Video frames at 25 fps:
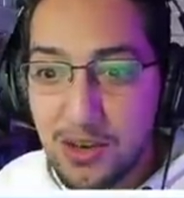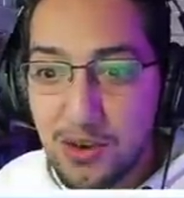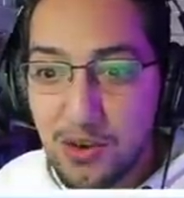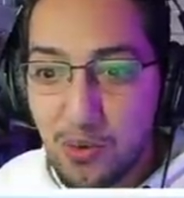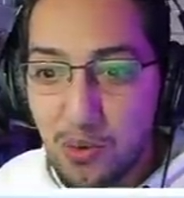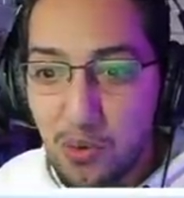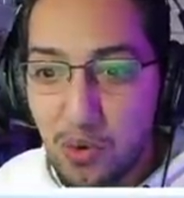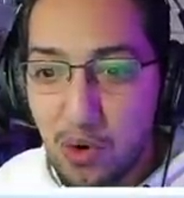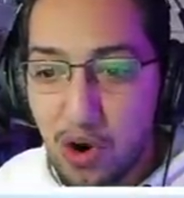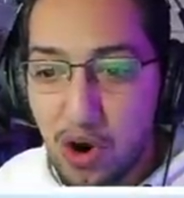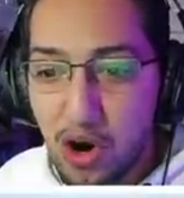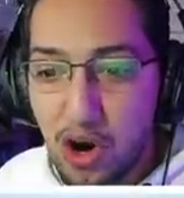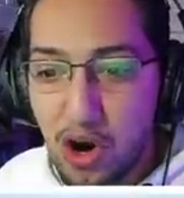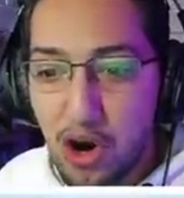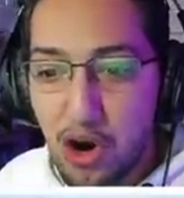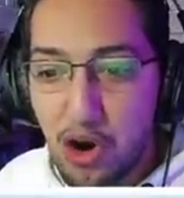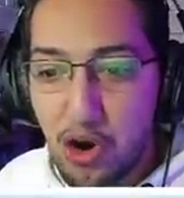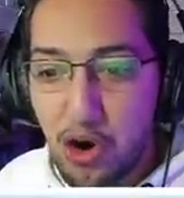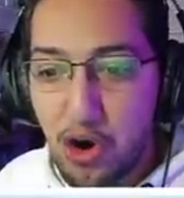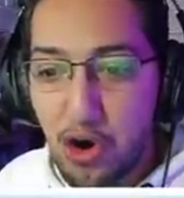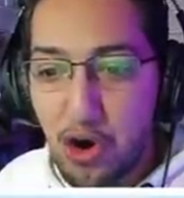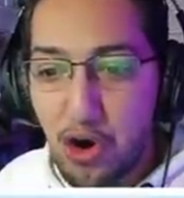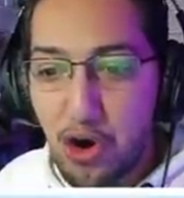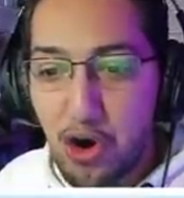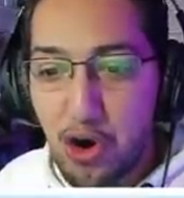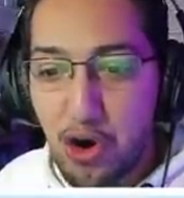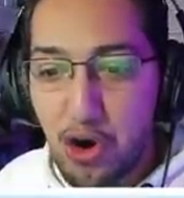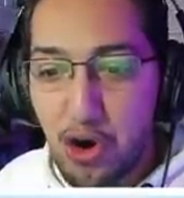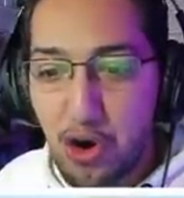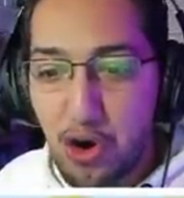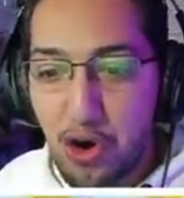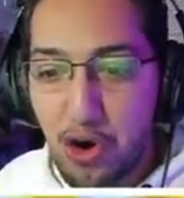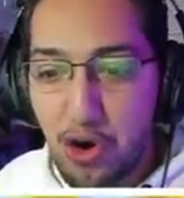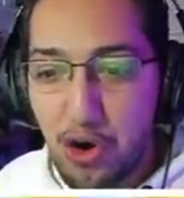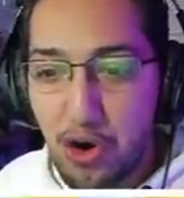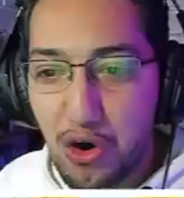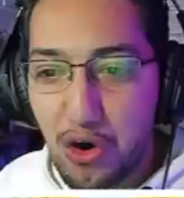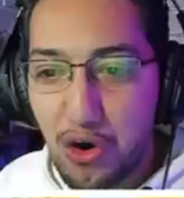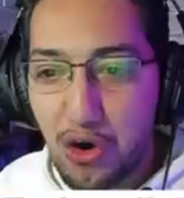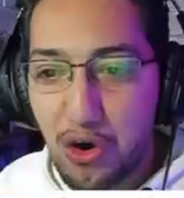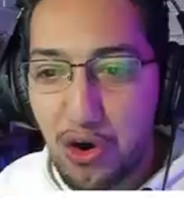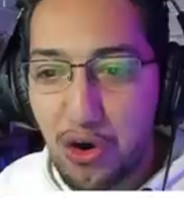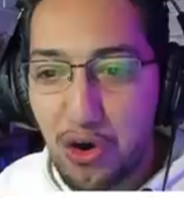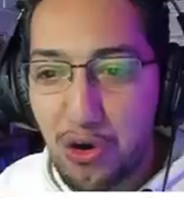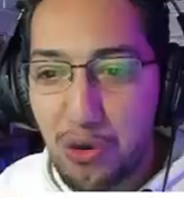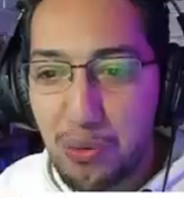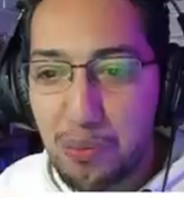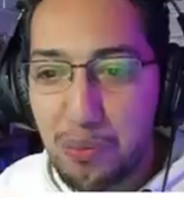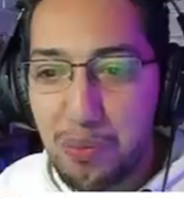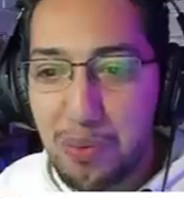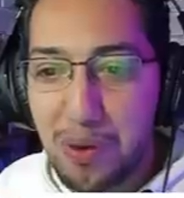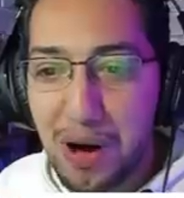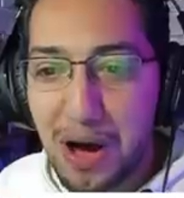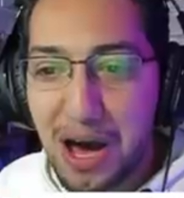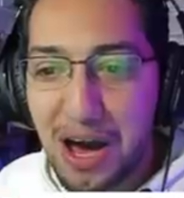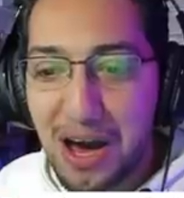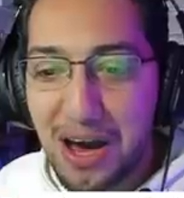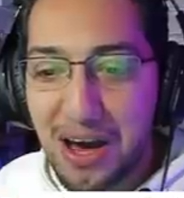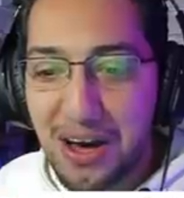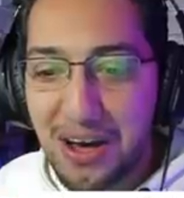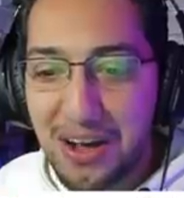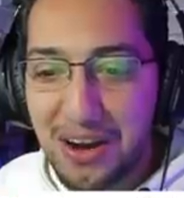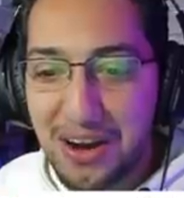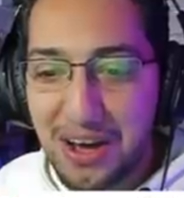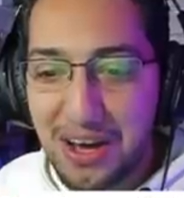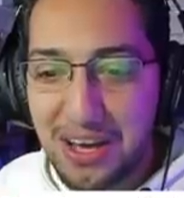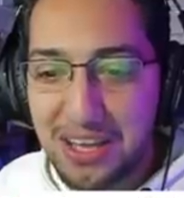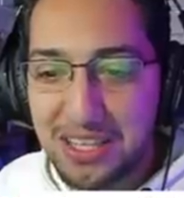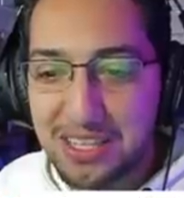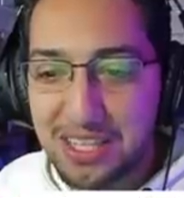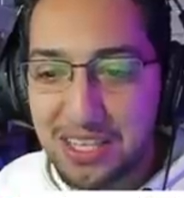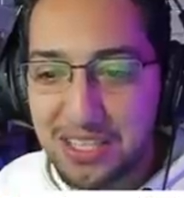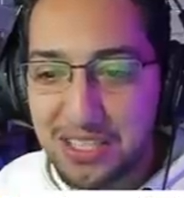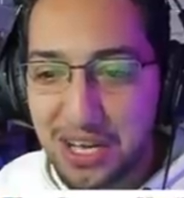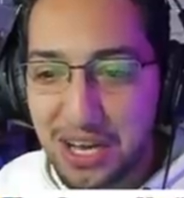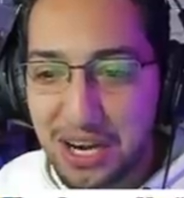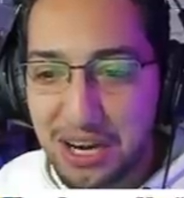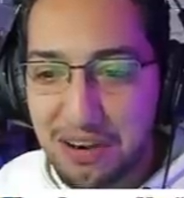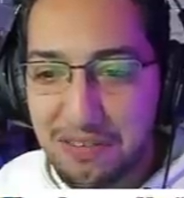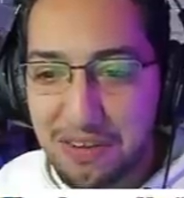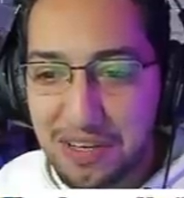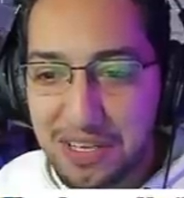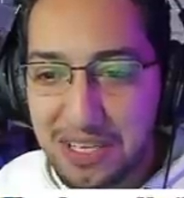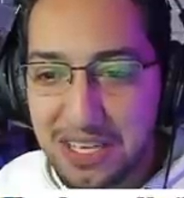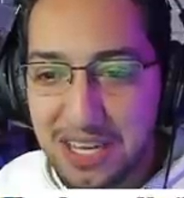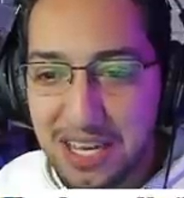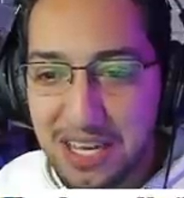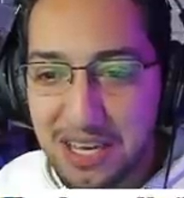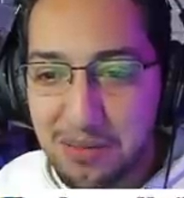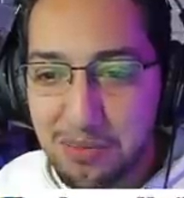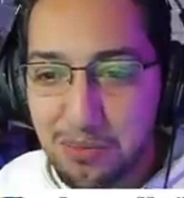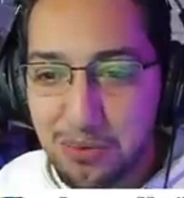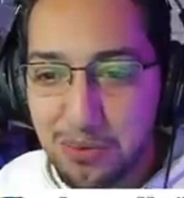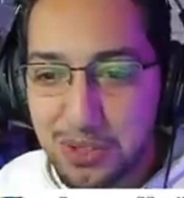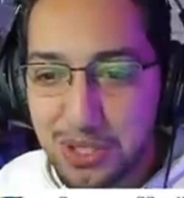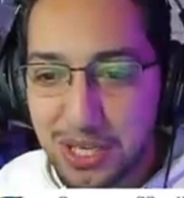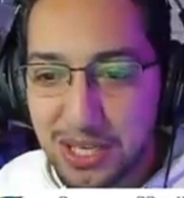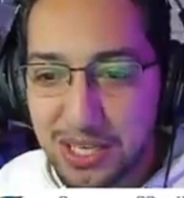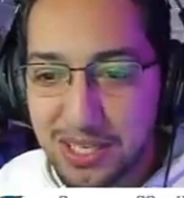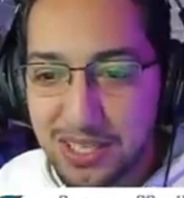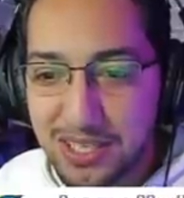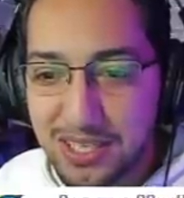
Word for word: ايه ده؟ جاموسه دي دي جاموسه دي بقره انت ايش عرفك ان هي جاموسه؟